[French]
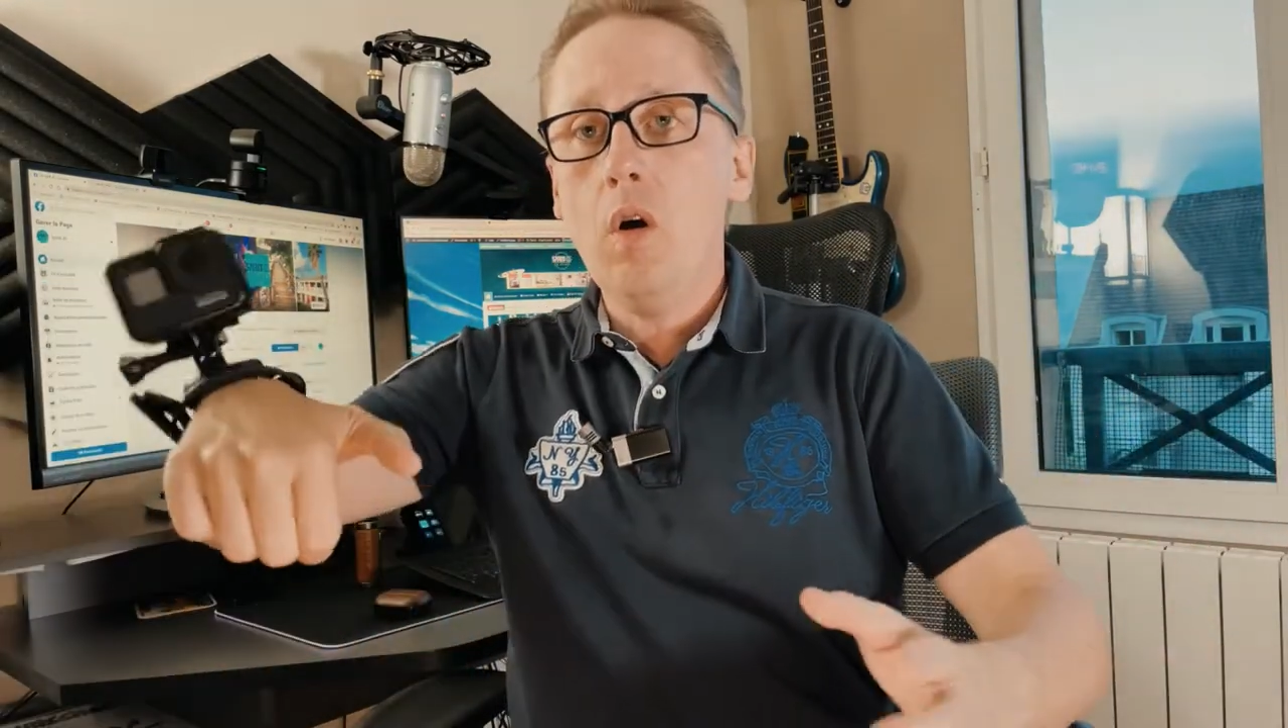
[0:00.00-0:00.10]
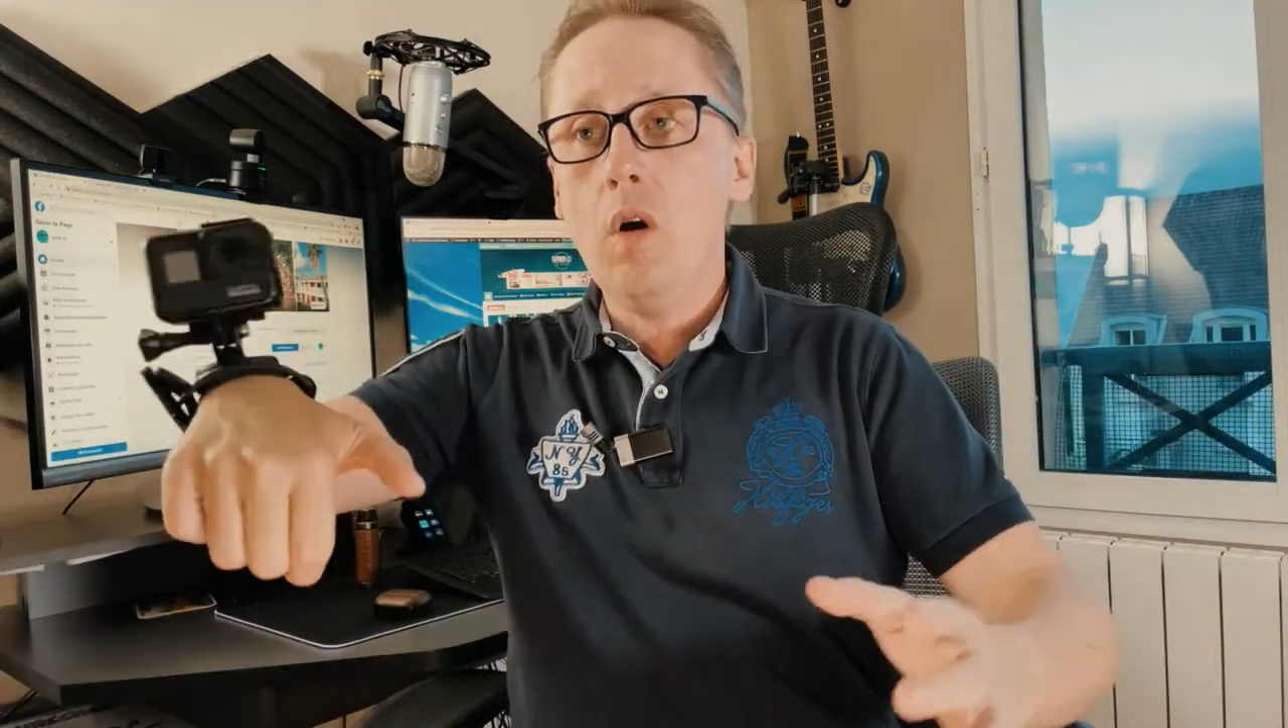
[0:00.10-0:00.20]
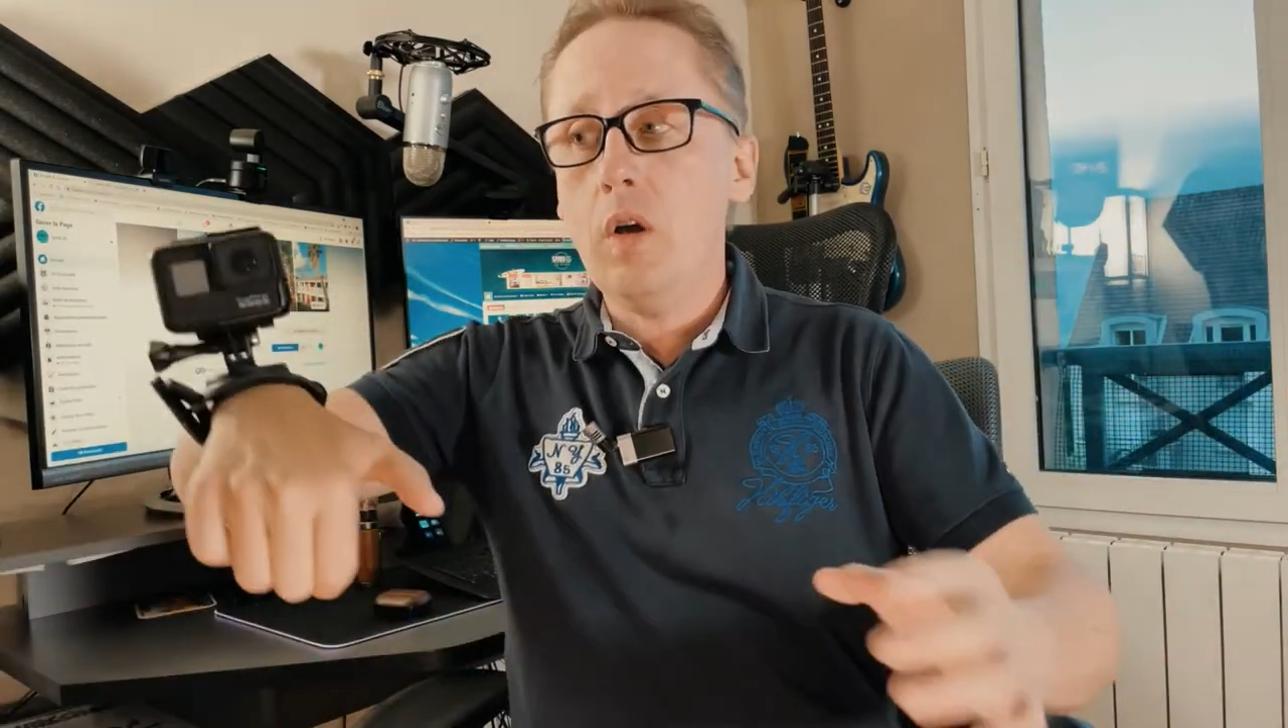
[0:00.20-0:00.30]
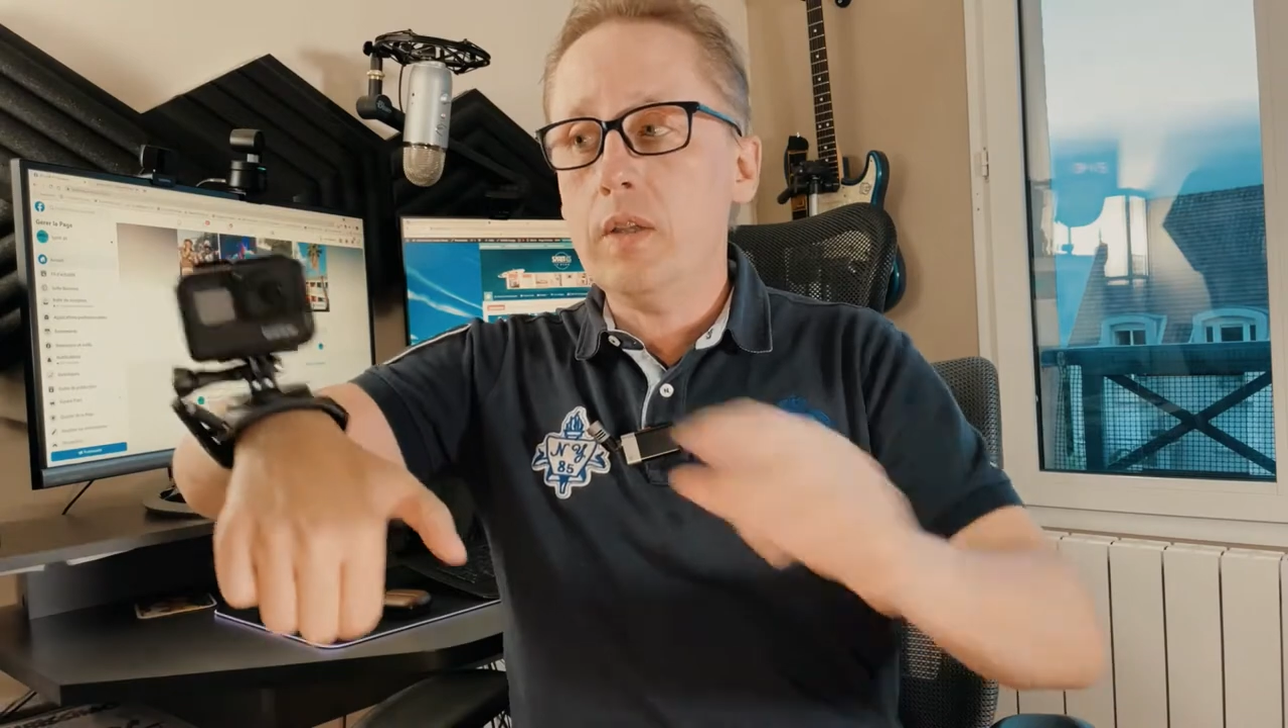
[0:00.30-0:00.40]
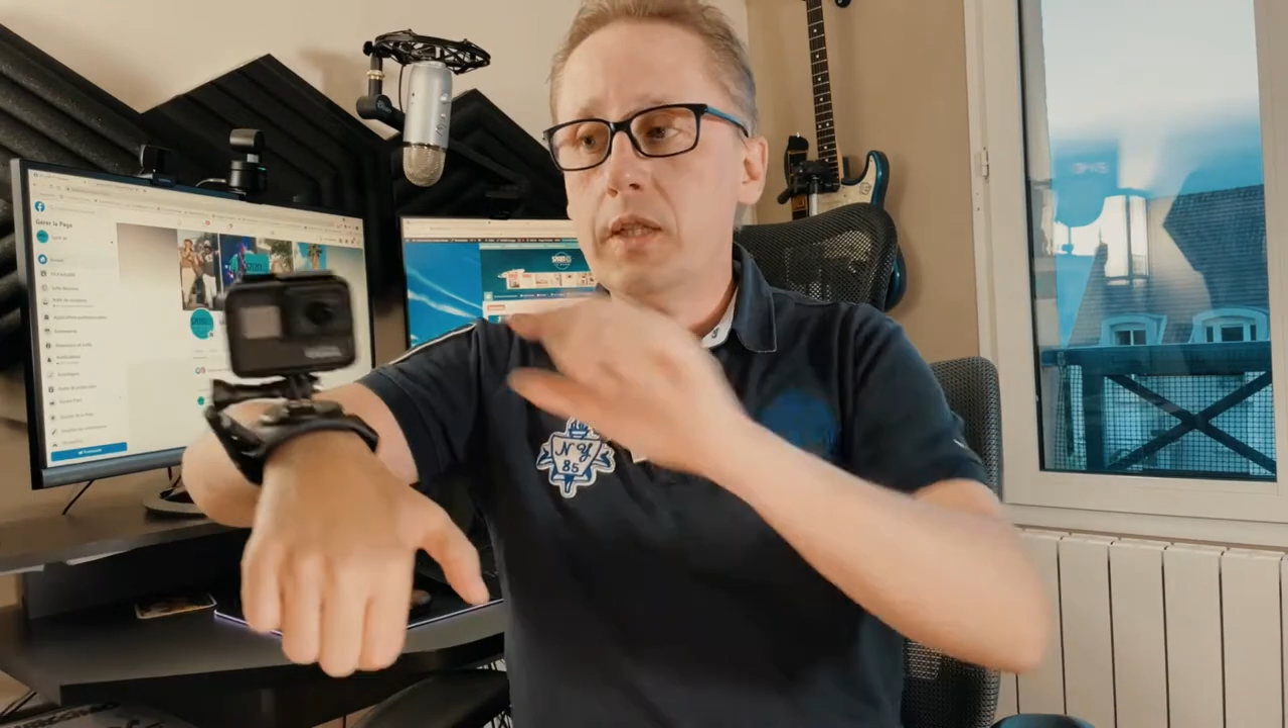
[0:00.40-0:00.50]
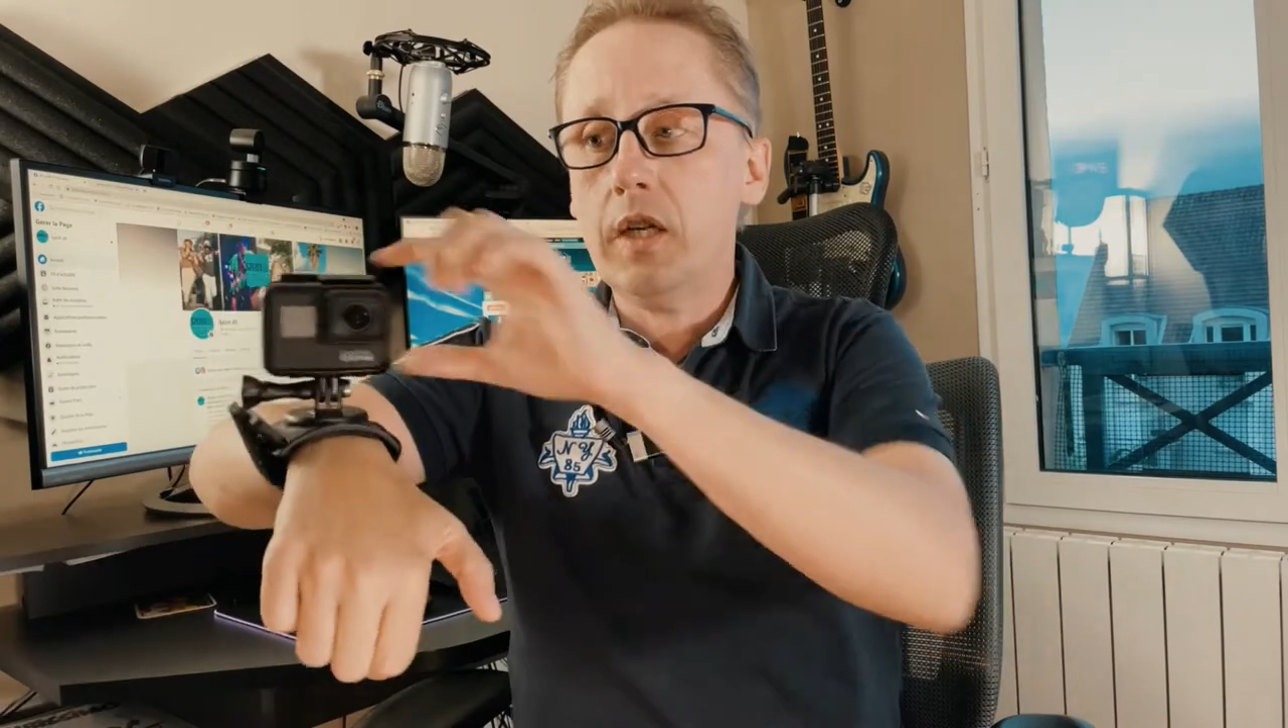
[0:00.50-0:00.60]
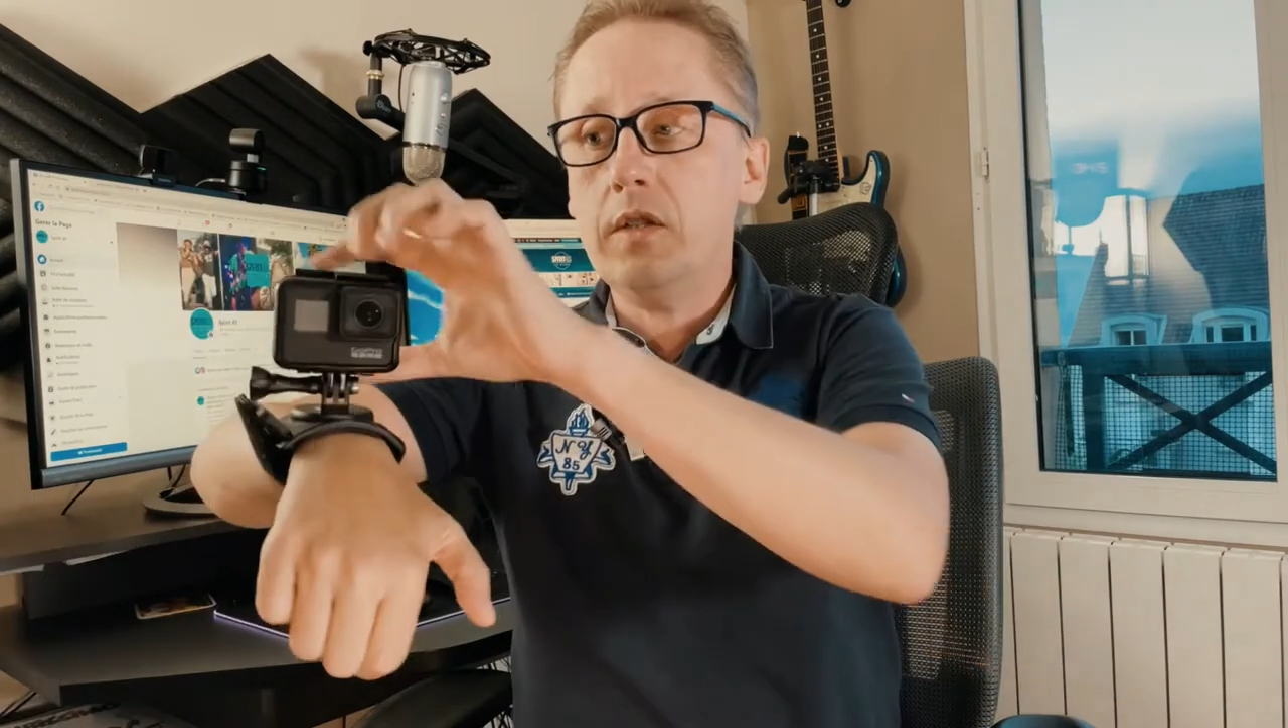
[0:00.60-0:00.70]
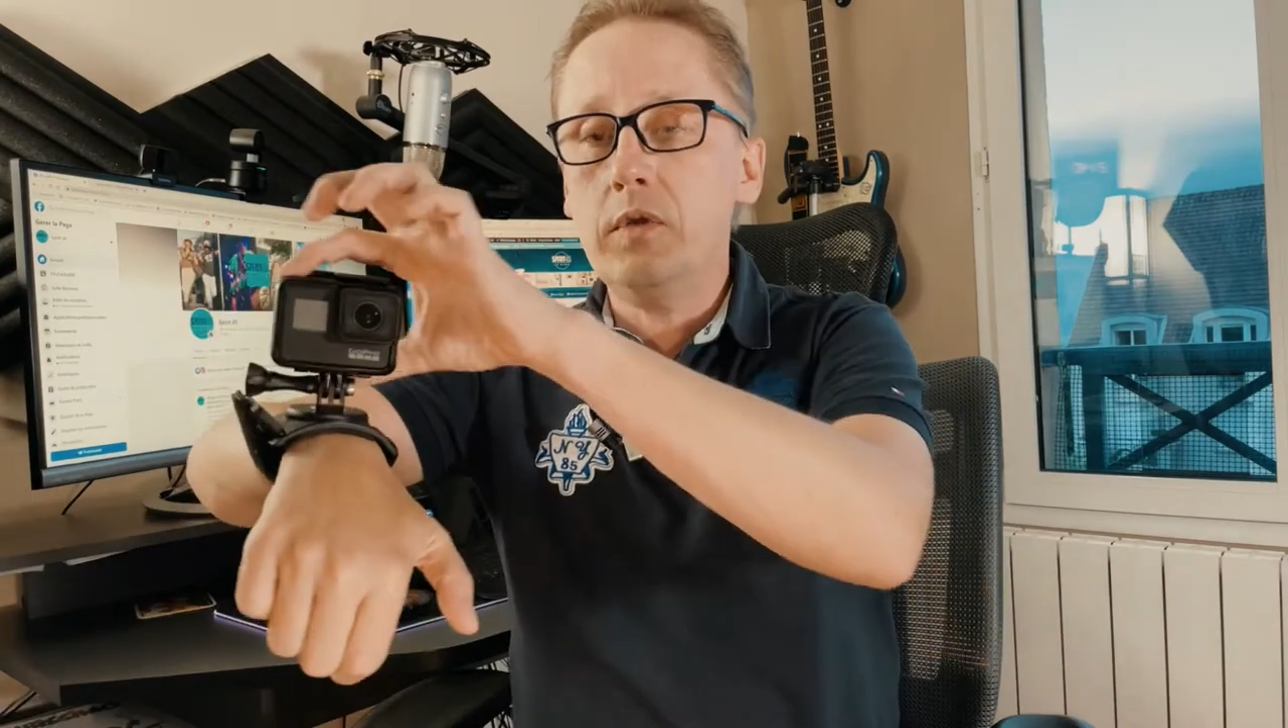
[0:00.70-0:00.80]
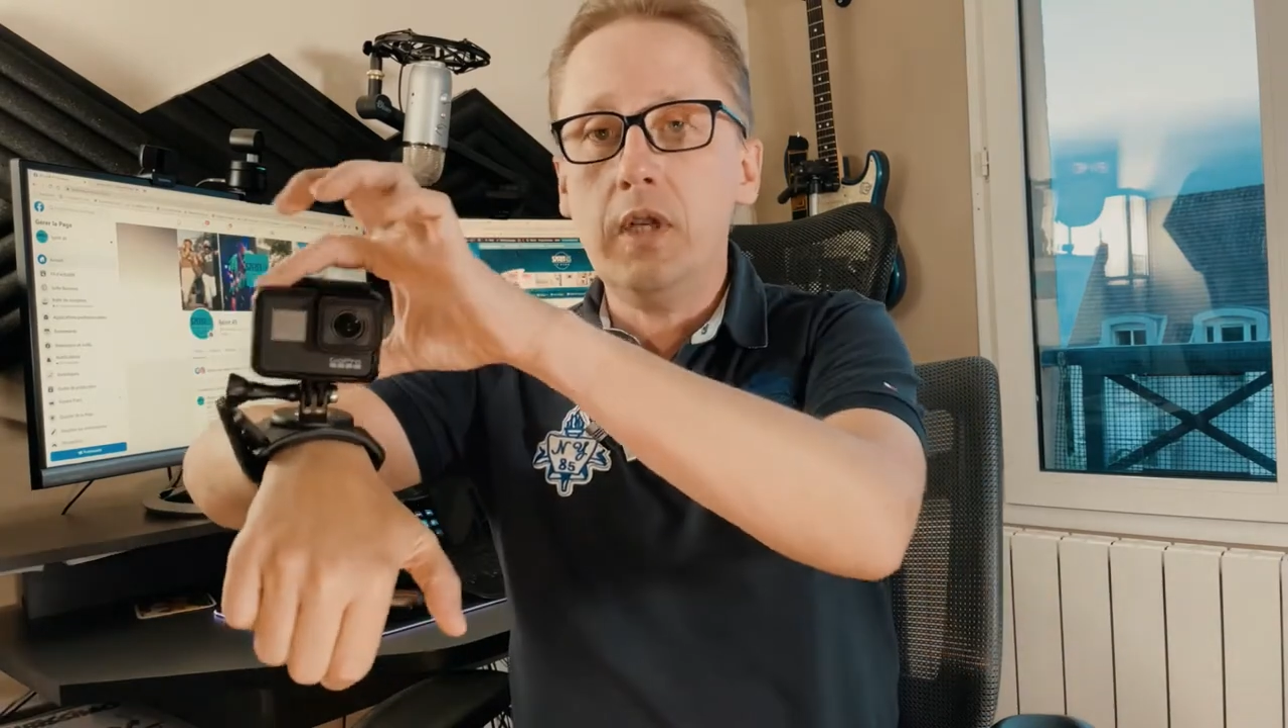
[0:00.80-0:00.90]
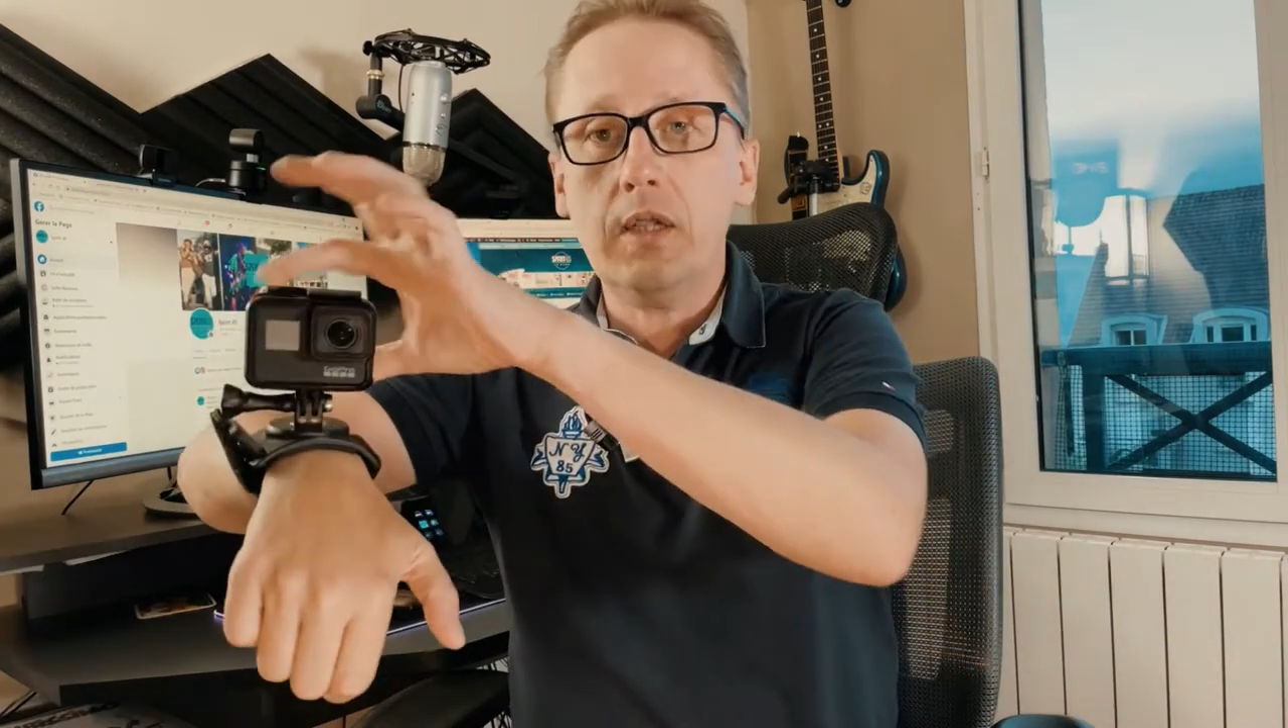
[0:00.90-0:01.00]
Euh, tiens,
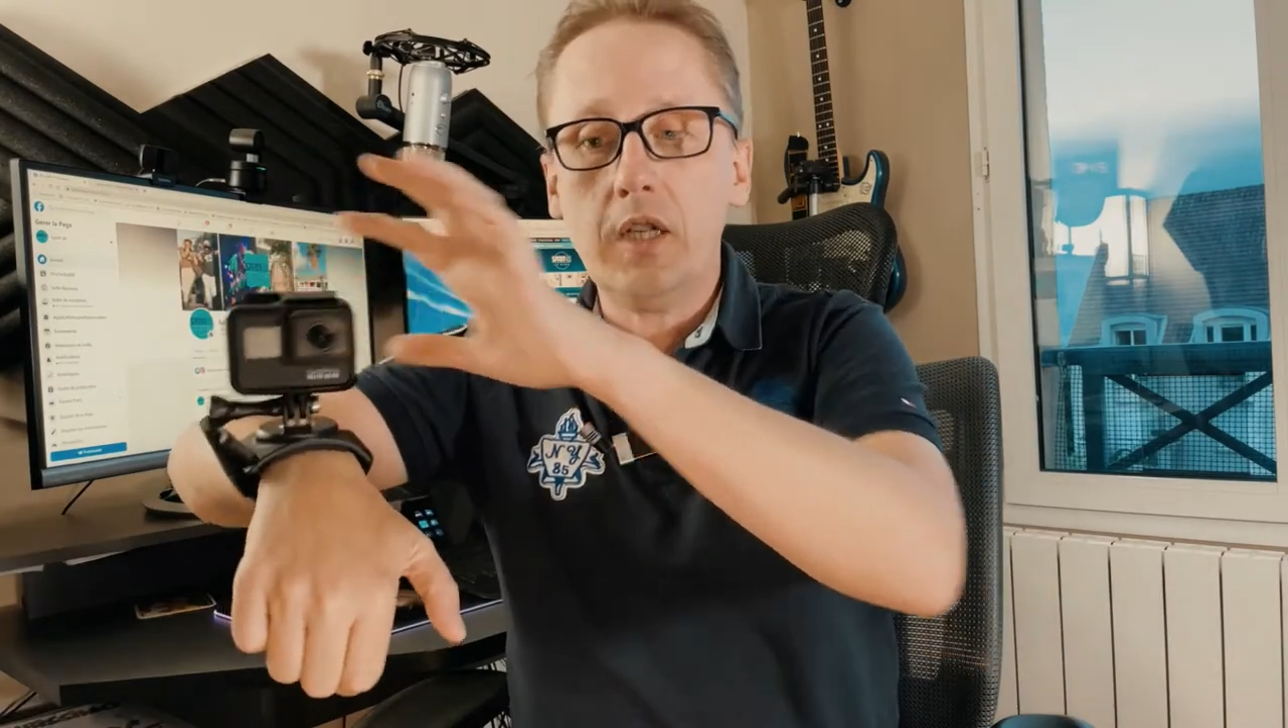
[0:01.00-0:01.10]
je vais vous dire,